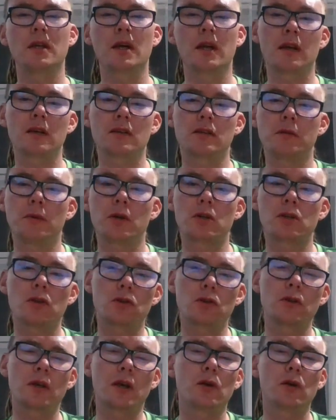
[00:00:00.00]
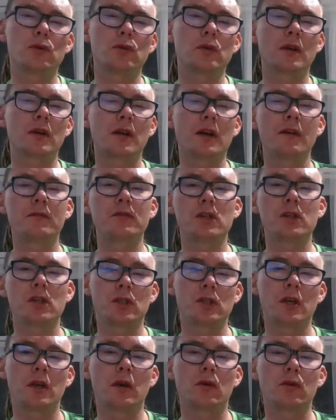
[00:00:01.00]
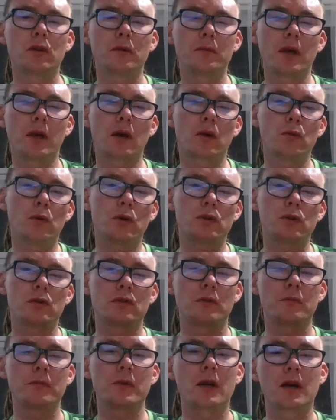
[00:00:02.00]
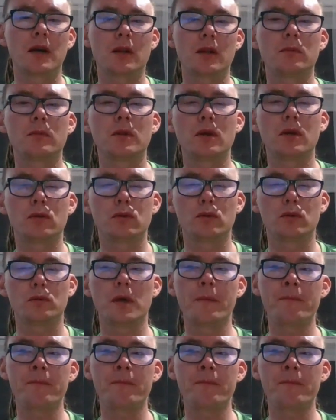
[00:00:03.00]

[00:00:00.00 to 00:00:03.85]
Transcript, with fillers: Zobacz to, co ja już nagrałem wcześniej o tym, jak ułożyć sobie kanał na YouTubie.